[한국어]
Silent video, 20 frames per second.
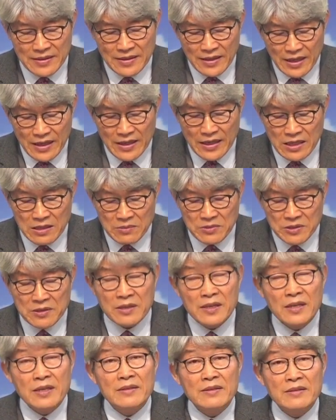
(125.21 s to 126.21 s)
하나님은
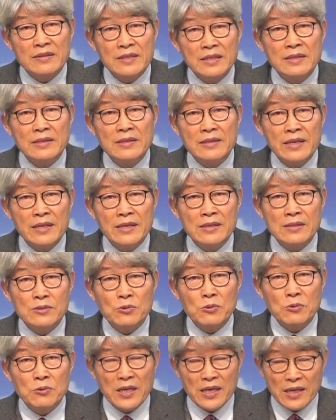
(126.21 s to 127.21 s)
디테일
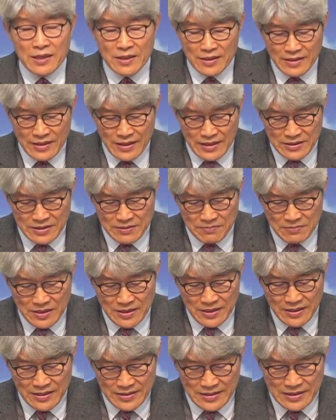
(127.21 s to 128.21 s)
속에
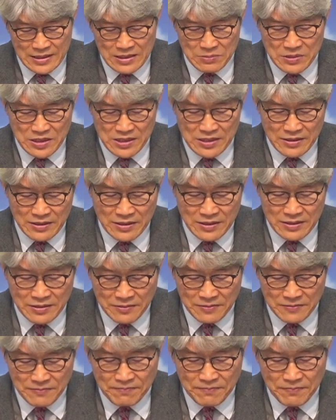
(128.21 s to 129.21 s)
계십니다. 27절이죠.
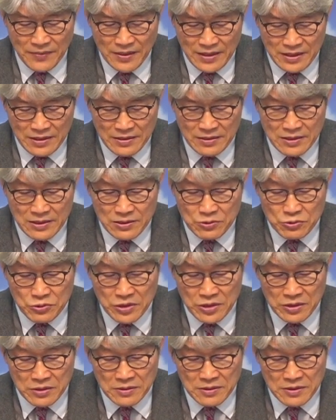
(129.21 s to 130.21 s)
이르되
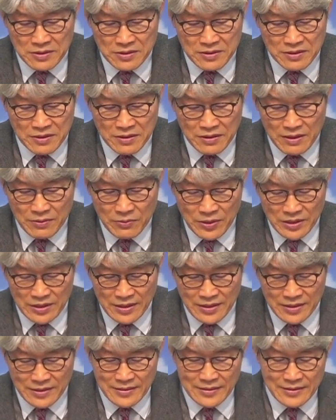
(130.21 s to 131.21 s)
주여
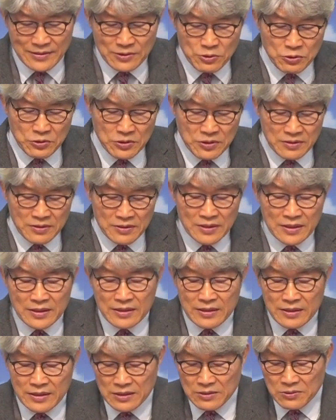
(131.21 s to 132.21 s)
그러하외다. 주는
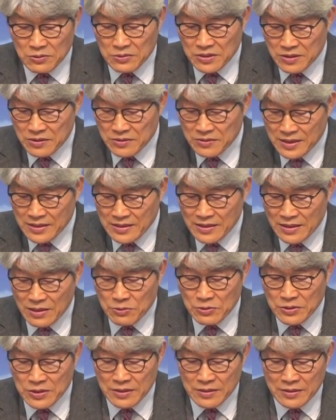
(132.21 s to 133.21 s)
그리스도시여 세상에
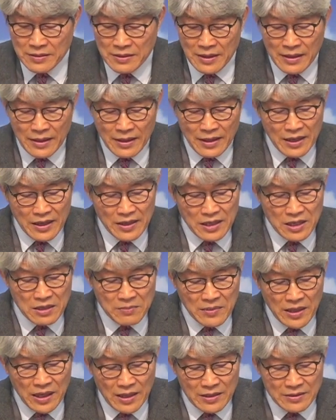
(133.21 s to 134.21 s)
오시는
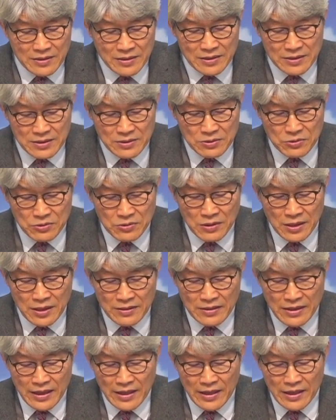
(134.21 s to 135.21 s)
하나님의 아들이신 줄
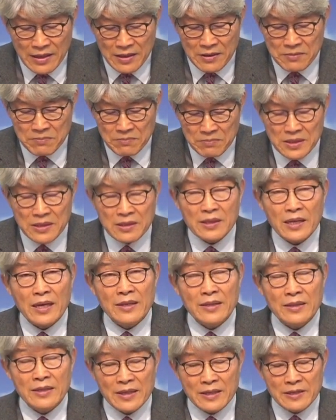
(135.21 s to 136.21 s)
내가
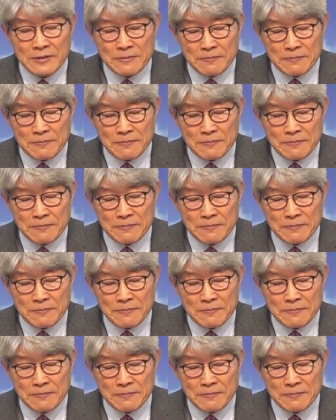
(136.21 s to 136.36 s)
믿나이다.